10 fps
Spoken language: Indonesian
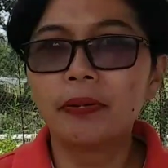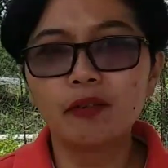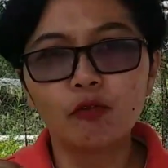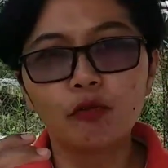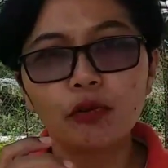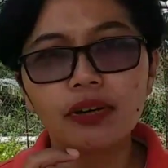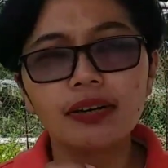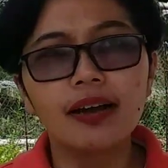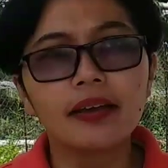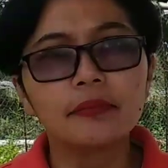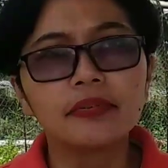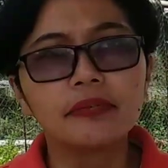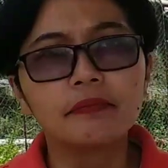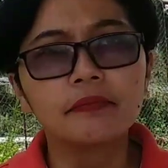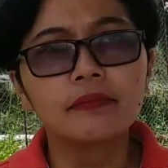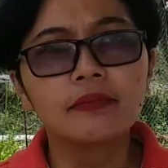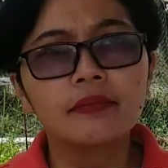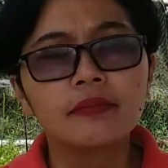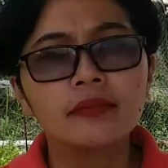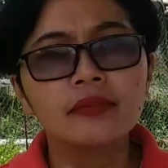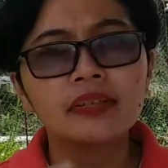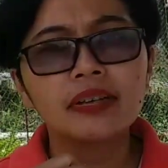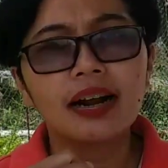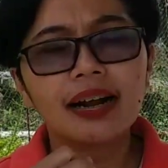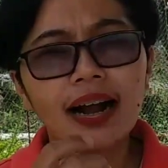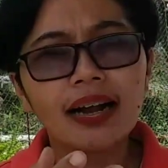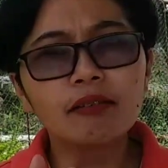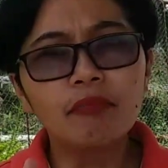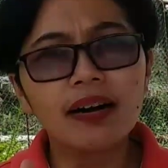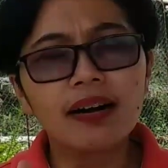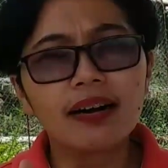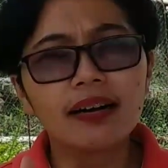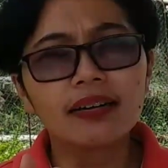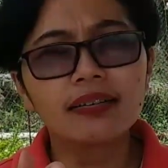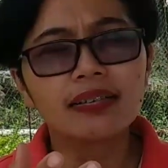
penungkunan na emo engkai maka